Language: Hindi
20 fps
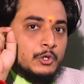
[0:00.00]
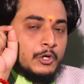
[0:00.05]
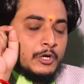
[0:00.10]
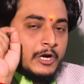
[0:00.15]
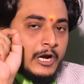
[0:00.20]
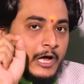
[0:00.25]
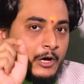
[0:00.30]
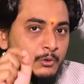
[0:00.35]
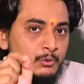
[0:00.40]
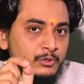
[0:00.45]

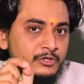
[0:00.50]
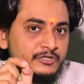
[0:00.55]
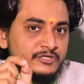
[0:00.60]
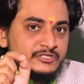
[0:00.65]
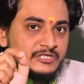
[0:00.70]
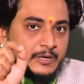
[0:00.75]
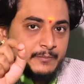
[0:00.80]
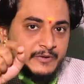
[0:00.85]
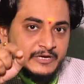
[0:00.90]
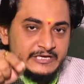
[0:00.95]
राहु की
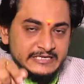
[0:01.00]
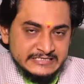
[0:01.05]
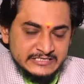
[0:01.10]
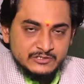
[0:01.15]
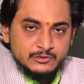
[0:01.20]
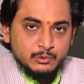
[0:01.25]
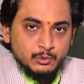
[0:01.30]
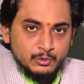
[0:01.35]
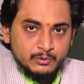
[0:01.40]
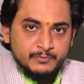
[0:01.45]
दशा में इस
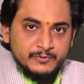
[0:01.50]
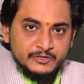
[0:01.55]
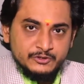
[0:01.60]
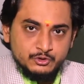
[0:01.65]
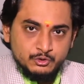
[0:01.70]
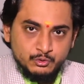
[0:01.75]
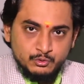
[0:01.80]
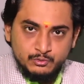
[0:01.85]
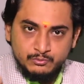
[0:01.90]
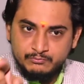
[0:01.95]
श्लोक में
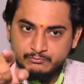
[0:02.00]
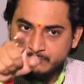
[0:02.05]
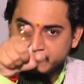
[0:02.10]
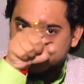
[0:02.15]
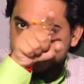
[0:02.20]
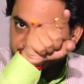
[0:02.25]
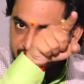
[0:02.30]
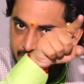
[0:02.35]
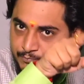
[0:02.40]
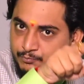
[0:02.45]
जो
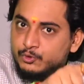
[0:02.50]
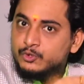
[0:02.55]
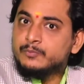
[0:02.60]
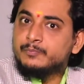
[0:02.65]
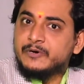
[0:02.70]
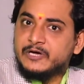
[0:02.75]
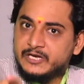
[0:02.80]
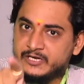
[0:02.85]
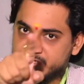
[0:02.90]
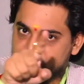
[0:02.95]
मैंने संपूर्ण
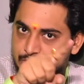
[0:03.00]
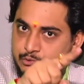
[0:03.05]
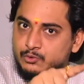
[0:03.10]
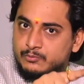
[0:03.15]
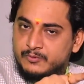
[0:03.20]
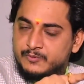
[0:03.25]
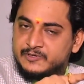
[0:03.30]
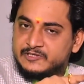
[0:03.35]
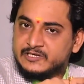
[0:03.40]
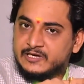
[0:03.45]
पहले श्लोक
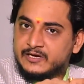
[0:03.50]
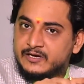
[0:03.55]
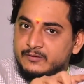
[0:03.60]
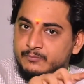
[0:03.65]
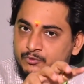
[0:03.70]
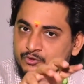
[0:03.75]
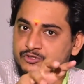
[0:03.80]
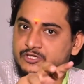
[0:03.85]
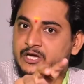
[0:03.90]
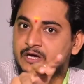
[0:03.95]
में बताया
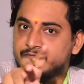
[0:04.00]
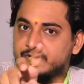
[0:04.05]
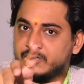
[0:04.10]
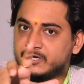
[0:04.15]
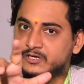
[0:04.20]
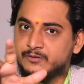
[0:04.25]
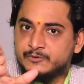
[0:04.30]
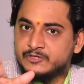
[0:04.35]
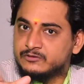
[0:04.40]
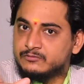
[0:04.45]
बुद्धिया
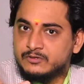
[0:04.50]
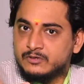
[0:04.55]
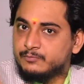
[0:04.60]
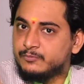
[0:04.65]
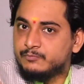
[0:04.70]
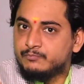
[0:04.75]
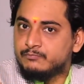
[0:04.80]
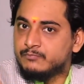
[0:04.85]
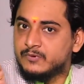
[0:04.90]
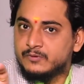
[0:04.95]

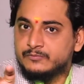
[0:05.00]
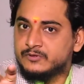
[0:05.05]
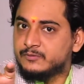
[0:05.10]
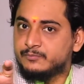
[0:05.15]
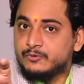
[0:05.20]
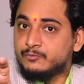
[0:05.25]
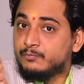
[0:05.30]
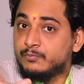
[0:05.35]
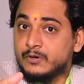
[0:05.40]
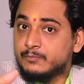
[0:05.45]

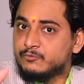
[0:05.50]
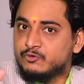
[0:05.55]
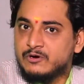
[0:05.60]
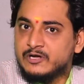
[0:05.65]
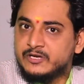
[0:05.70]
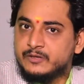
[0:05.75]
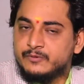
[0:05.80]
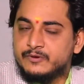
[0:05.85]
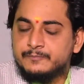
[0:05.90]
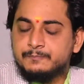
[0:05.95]
विहीन
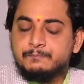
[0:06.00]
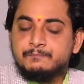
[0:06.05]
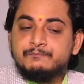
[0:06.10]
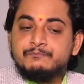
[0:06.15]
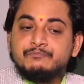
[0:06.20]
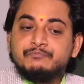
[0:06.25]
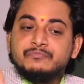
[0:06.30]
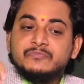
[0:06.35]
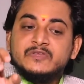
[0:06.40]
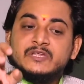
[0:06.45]
वाली में
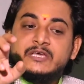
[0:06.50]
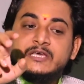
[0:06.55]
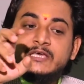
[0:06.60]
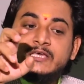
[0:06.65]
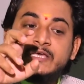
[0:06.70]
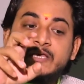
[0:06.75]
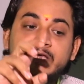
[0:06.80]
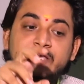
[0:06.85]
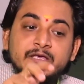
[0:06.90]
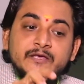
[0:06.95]

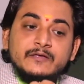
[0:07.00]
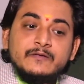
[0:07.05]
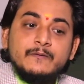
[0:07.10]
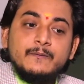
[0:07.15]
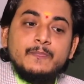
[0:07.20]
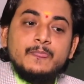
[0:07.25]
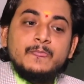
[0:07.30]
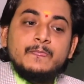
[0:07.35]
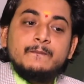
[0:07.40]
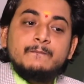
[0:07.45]
कि
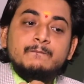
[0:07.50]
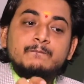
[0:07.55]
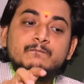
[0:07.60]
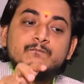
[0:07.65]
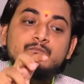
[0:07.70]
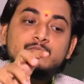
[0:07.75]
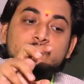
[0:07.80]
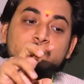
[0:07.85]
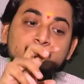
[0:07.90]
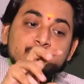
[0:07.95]

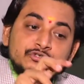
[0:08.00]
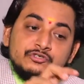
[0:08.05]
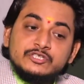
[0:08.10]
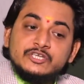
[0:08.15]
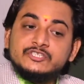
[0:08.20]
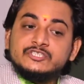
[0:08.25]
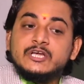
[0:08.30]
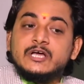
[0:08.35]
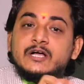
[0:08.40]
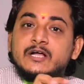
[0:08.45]
उस
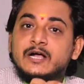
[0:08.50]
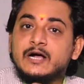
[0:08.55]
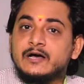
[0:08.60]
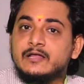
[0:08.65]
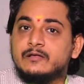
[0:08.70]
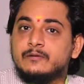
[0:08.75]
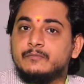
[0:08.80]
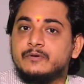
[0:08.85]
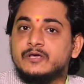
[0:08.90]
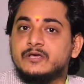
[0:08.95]
दशा
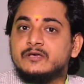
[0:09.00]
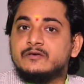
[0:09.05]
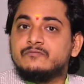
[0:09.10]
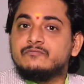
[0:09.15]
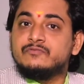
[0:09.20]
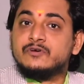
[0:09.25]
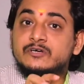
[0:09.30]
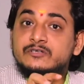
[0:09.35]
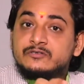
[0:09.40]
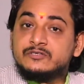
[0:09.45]
काल में
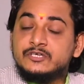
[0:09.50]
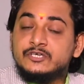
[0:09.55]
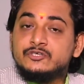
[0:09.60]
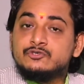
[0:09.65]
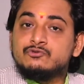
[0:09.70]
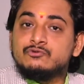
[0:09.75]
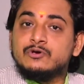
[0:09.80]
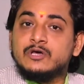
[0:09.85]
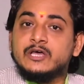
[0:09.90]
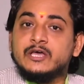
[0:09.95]
व्यक्ति
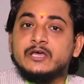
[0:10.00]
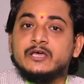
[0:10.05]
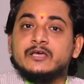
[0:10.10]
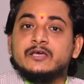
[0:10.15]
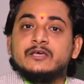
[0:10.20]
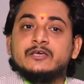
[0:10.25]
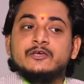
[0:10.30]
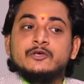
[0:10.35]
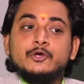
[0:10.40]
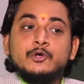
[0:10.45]
जो है
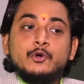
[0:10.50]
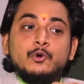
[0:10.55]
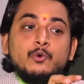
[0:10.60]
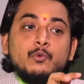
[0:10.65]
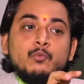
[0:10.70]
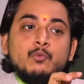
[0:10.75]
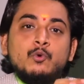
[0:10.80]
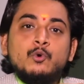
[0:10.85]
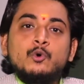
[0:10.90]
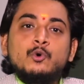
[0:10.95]

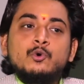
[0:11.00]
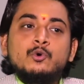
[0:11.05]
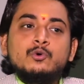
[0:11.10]
वो